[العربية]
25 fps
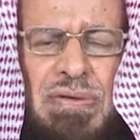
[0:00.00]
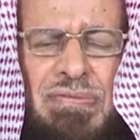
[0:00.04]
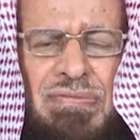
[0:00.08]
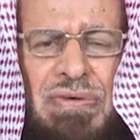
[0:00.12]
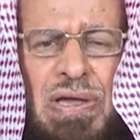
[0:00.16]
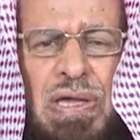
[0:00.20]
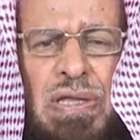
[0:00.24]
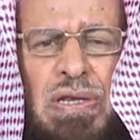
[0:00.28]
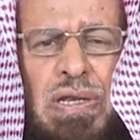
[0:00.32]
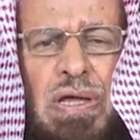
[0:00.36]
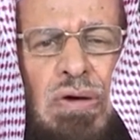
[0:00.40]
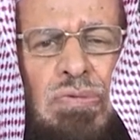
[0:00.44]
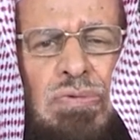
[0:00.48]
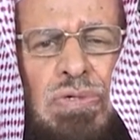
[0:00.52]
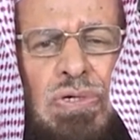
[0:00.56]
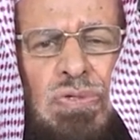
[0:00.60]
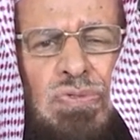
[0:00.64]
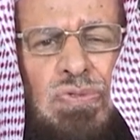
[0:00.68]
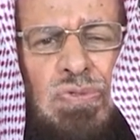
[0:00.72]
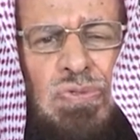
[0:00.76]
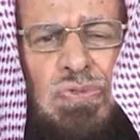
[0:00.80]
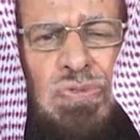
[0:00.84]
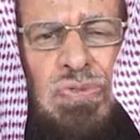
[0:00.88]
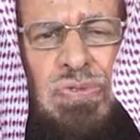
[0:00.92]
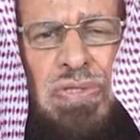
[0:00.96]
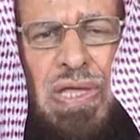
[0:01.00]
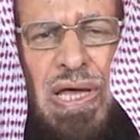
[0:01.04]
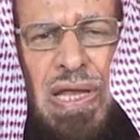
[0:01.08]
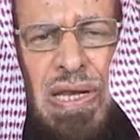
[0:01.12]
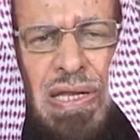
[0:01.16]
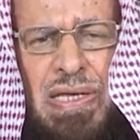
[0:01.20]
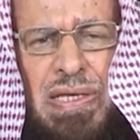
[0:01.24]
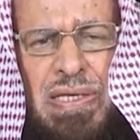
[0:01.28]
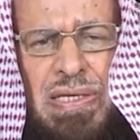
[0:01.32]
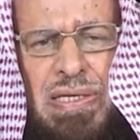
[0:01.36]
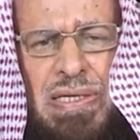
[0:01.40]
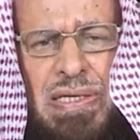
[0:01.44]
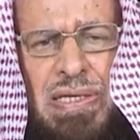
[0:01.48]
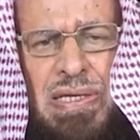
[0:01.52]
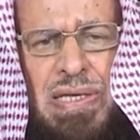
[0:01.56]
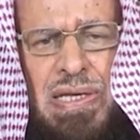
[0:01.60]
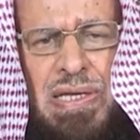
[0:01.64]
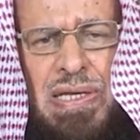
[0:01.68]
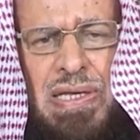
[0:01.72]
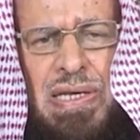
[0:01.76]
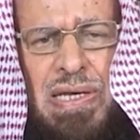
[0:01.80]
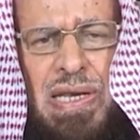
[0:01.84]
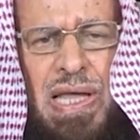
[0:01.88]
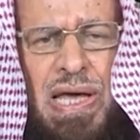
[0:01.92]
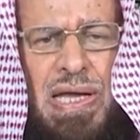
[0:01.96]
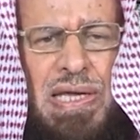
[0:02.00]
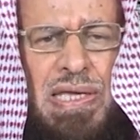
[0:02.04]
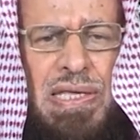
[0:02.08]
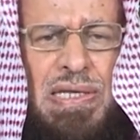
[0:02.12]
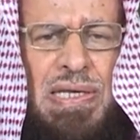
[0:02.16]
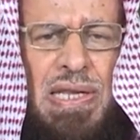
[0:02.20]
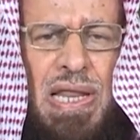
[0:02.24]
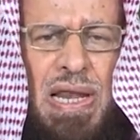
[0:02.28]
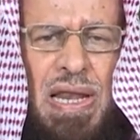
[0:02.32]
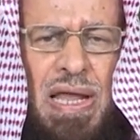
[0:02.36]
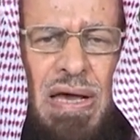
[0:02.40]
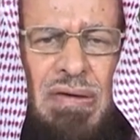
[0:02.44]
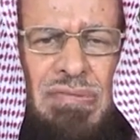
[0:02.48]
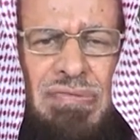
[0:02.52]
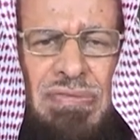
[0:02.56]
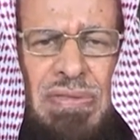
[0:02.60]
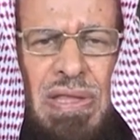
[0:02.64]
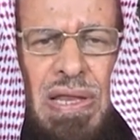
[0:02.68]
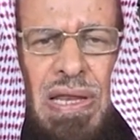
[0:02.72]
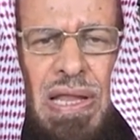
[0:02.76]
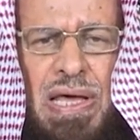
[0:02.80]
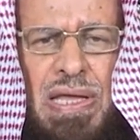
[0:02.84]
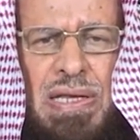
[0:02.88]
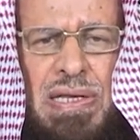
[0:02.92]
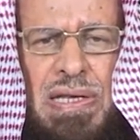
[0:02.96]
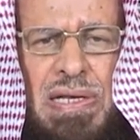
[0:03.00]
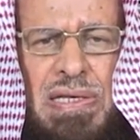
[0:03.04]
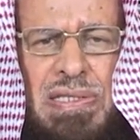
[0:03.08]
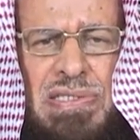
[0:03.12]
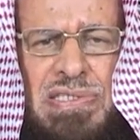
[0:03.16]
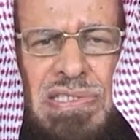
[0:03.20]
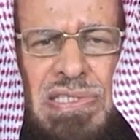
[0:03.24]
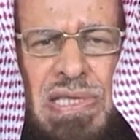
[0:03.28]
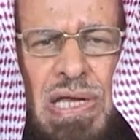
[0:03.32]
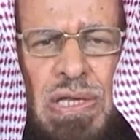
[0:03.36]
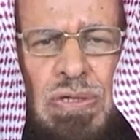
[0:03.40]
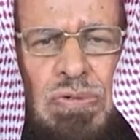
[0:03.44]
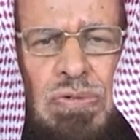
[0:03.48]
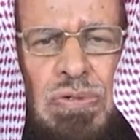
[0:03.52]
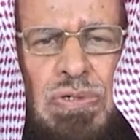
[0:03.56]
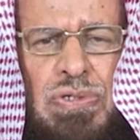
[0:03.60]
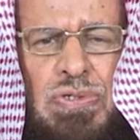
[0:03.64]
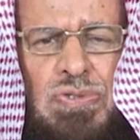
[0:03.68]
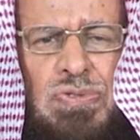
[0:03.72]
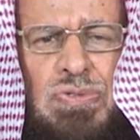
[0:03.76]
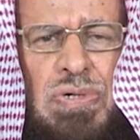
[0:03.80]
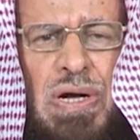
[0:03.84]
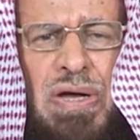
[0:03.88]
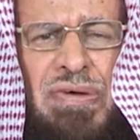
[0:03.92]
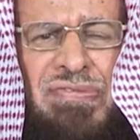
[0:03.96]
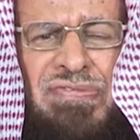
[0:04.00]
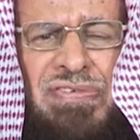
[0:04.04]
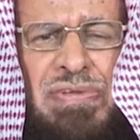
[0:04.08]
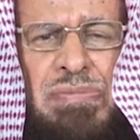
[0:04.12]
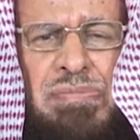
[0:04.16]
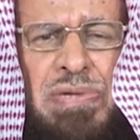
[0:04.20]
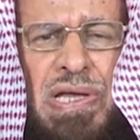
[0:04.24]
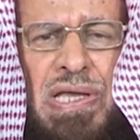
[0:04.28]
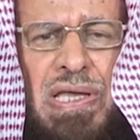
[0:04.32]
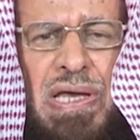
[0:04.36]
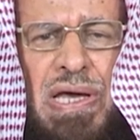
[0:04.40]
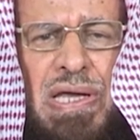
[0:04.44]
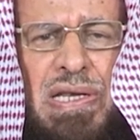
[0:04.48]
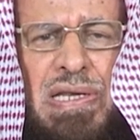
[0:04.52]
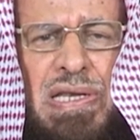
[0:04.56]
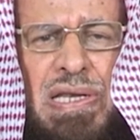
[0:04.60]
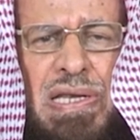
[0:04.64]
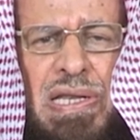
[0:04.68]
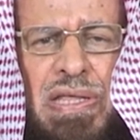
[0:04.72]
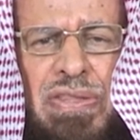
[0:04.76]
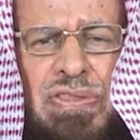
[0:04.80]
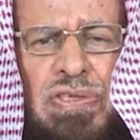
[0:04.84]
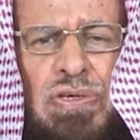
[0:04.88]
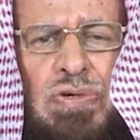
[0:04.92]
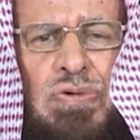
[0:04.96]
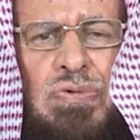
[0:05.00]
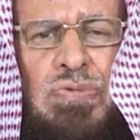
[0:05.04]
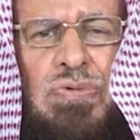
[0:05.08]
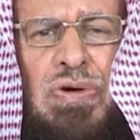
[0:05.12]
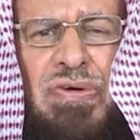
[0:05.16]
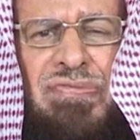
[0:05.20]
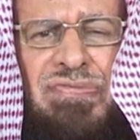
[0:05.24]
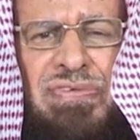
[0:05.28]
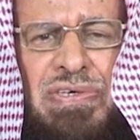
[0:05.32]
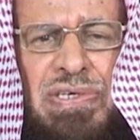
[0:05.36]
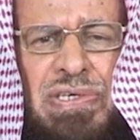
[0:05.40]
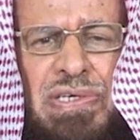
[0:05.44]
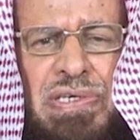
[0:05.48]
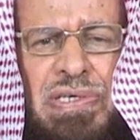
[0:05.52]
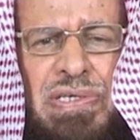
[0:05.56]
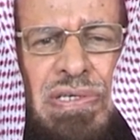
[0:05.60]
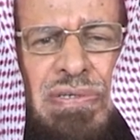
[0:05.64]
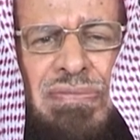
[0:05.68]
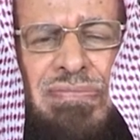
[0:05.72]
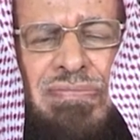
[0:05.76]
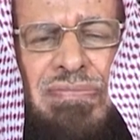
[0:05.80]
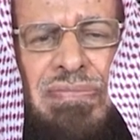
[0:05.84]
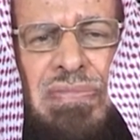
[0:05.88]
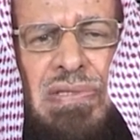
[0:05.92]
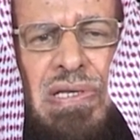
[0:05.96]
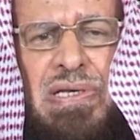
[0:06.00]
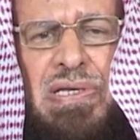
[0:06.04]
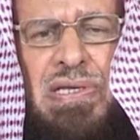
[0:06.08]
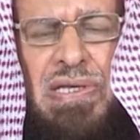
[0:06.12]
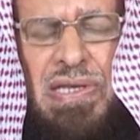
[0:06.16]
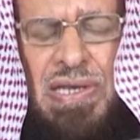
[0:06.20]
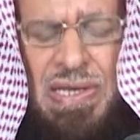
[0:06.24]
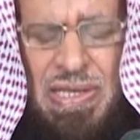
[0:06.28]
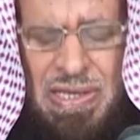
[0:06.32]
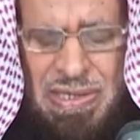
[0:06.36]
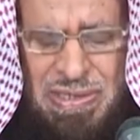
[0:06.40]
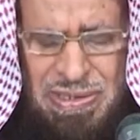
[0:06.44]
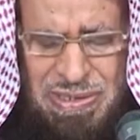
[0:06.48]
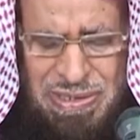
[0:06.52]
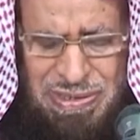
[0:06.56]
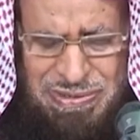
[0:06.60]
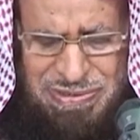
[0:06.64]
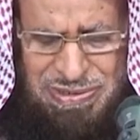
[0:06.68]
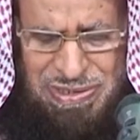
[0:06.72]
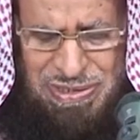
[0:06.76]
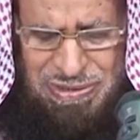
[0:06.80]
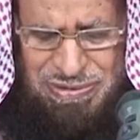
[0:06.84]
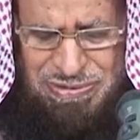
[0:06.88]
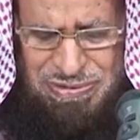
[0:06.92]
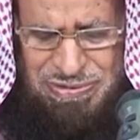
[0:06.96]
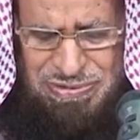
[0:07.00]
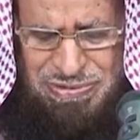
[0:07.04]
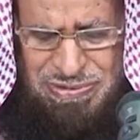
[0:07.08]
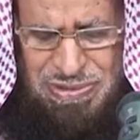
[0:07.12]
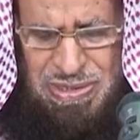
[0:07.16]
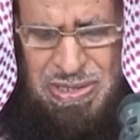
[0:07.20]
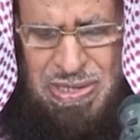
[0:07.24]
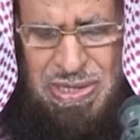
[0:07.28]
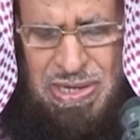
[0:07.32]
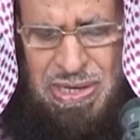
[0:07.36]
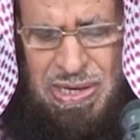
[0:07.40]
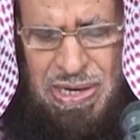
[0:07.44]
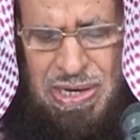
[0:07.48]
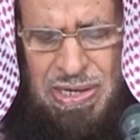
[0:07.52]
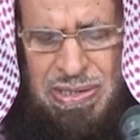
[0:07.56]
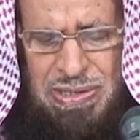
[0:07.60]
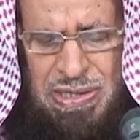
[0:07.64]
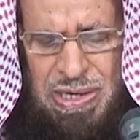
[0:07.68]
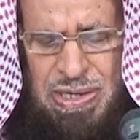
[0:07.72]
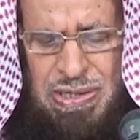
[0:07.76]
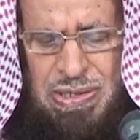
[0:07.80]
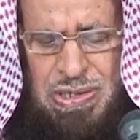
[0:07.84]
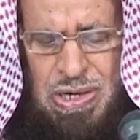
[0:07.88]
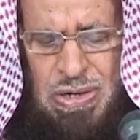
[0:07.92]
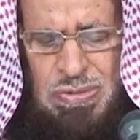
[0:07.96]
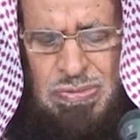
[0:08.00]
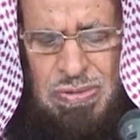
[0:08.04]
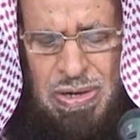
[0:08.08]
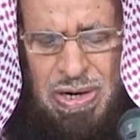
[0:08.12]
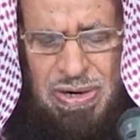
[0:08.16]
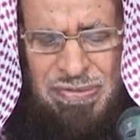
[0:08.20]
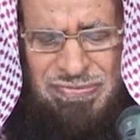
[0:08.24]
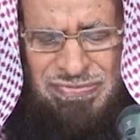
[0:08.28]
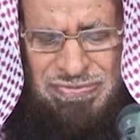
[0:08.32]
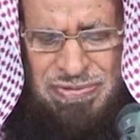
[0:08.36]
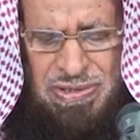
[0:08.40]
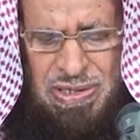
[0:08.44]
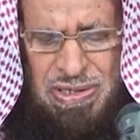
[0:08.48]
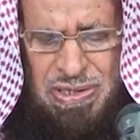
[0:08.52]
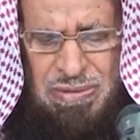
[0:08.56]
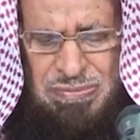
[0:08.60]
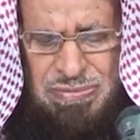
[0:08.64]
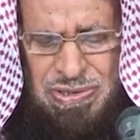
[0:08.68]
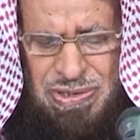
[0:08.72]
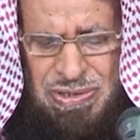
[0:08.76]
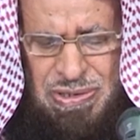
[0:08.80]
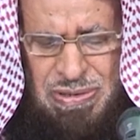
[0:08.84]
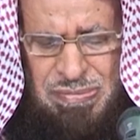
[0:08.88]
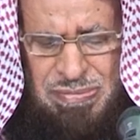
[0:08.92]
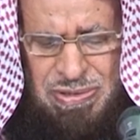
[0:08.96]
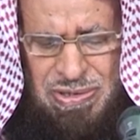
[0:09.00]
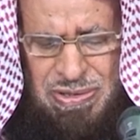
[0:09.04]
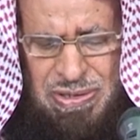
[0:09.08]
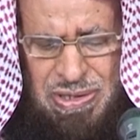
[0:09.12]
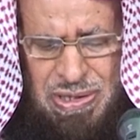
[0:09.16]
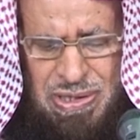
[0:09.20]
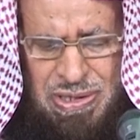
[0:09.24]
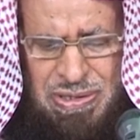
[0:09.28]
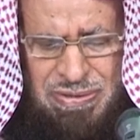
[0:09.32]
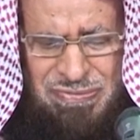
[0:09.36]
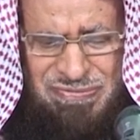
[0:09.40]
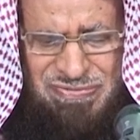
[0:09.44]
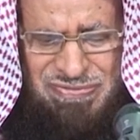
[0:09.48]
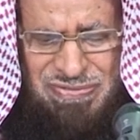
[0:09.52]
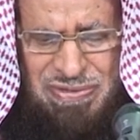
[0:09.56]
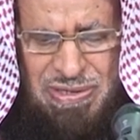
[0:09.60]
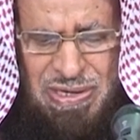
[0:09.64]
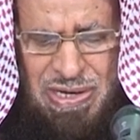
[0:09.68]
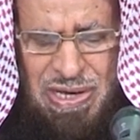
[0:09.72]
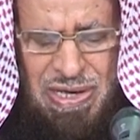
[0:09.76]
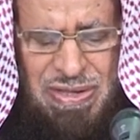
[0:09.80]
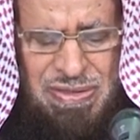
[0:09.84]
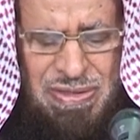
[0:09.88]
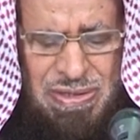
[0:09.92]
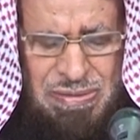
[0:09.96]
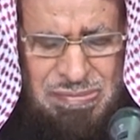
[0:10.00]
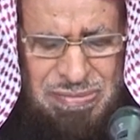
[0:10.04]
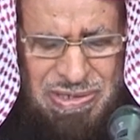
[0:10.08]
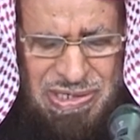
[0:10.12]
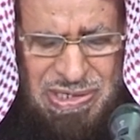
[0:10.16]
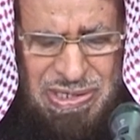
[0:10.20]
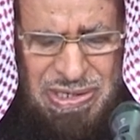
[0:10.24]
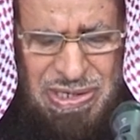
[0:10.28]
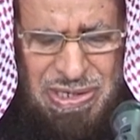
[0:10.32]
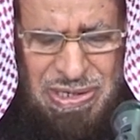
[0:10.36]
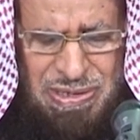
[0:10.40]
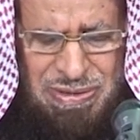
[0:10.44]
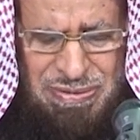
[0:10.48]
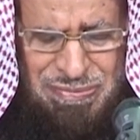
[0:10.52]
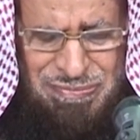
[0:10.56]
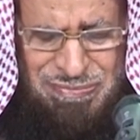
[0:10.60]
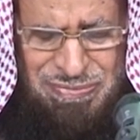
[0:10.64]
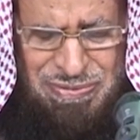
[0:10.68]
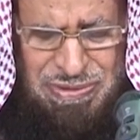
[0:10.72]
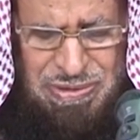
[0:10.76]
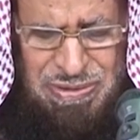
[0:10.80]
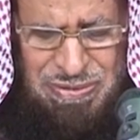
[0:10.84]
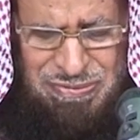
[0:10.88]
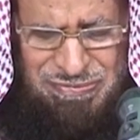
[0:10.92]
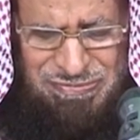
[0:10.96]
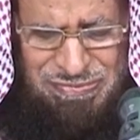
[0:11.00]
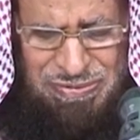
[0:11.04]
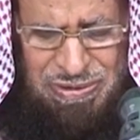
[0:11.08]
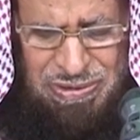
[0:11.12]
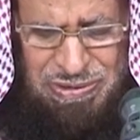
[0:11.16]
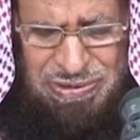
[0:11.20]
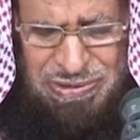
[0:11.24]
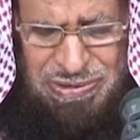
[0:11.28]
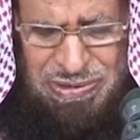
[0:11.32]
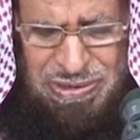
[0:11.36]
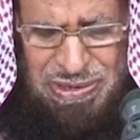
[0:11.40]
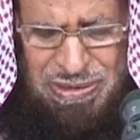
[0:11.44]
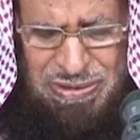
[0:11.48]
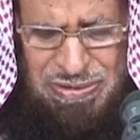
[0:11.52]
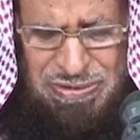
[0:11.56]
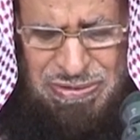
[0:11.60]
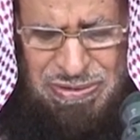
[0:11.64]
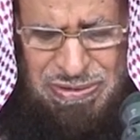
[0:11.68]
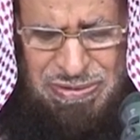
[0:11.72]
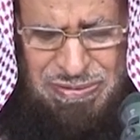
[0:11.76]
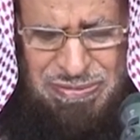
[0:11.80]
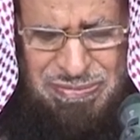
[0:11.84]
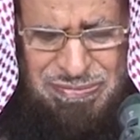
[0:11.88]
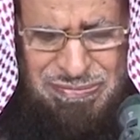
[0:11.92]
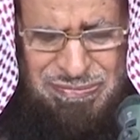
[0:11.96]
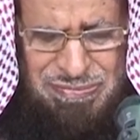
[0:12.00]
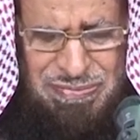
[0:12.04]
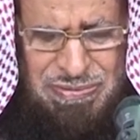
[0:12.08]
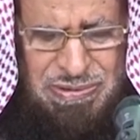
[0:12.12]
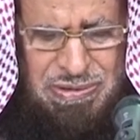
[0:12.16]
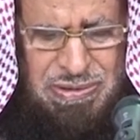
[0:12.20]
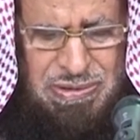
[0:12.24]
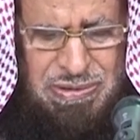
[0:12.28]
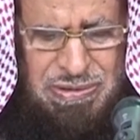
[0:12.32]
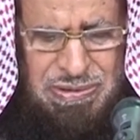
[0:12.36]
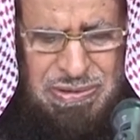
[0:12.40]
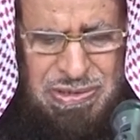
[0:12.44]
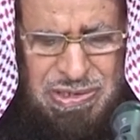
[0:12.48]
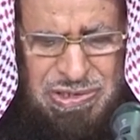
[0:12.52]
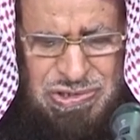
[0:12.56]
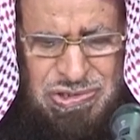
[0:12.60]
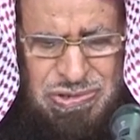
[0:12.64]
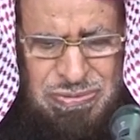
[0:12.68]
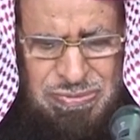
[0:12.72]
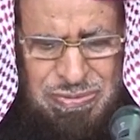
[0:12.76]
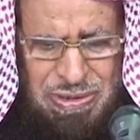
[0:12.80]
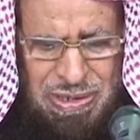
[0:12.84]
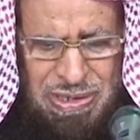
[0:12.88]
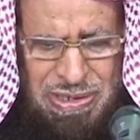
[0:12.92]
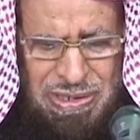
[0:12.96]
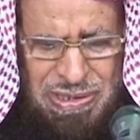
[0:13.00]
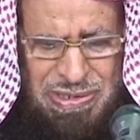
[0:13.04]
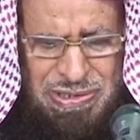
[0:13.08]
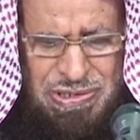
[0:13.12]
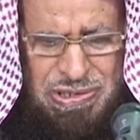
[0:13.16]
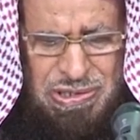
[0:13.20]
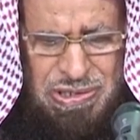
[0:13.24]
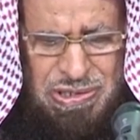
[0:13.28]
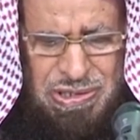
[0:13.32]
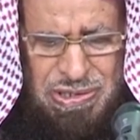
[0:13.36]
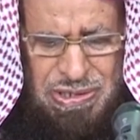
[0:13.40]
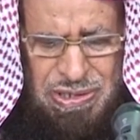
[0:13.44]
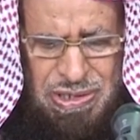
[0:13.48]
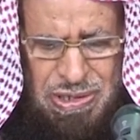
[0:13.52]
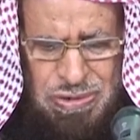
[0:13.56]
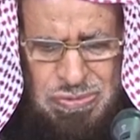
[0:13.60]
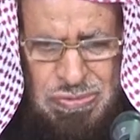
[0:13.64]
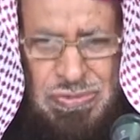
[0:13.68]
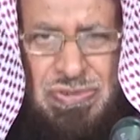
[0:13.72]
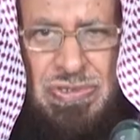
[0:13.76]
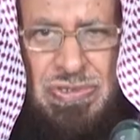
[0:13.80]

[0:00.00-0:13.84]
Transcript: فإنه يجوز ذلك لكن الافضل ان الانسان يخرجها في المكان الذي هو فيه ليله العيد اي انه افطر من رمضان في هذا المكان فحينئذ يجب عليه اخراج